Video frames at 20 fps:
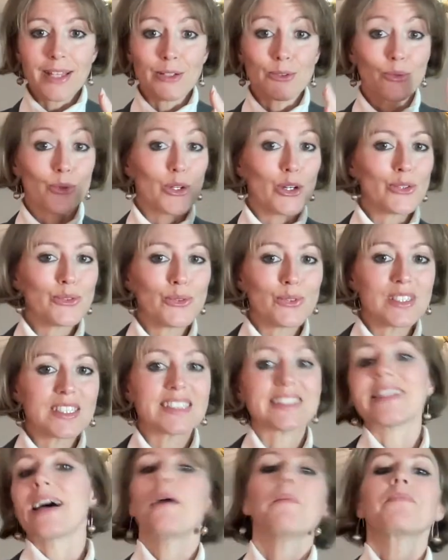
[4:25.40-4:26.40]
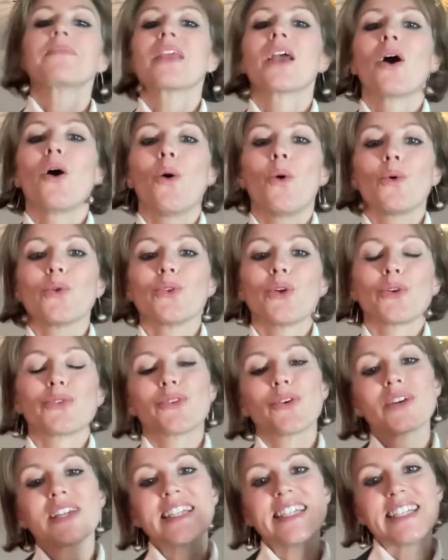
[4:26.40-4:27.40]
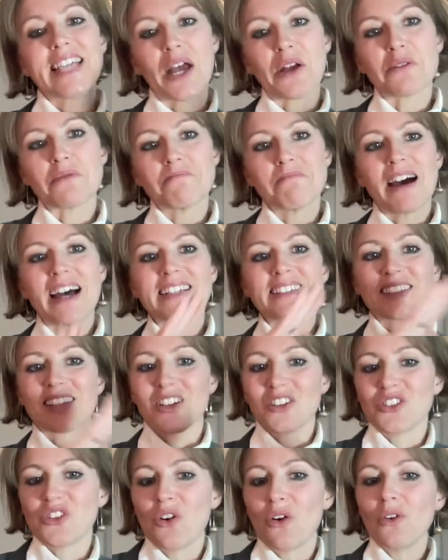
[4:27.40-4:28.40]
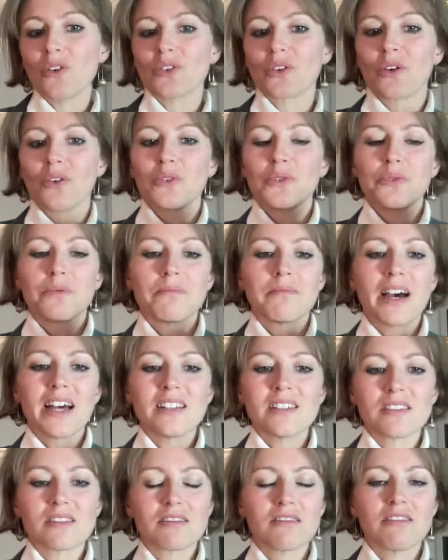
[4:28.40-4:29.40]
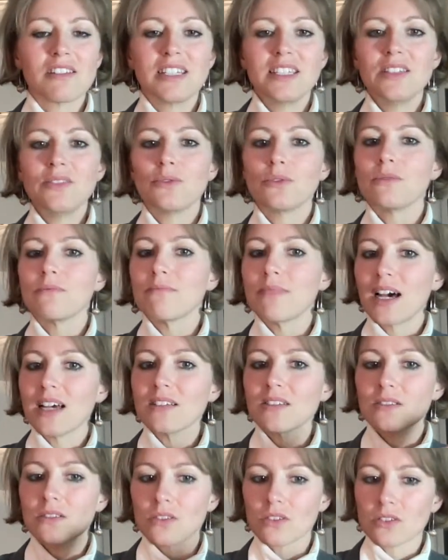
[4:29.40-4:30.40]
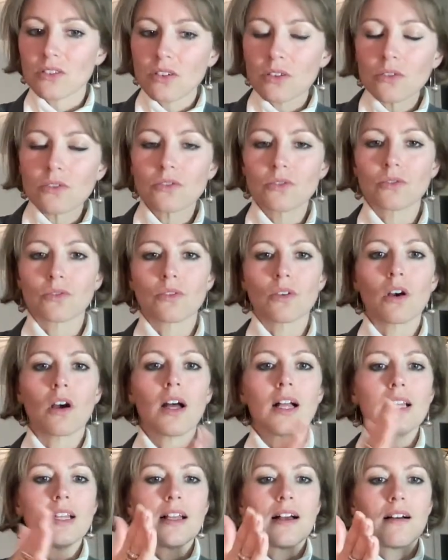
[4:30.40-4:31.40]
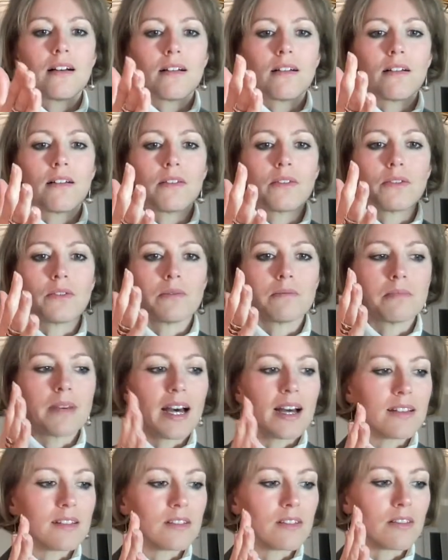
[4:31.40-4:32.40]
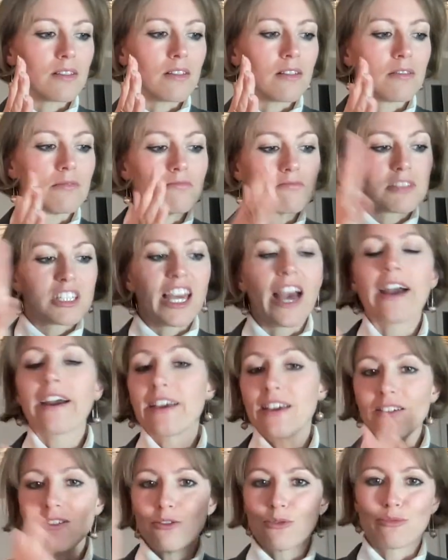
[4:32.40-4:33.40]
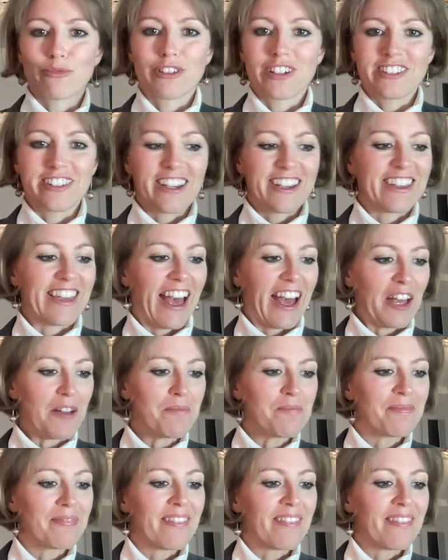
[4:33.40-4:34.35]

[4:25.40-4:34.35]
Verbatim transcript: Donc, quand on dit ça, on entend qu'il y a une base yang, une base solide, une base de structure, une base carrée, on pourrait dire carrée,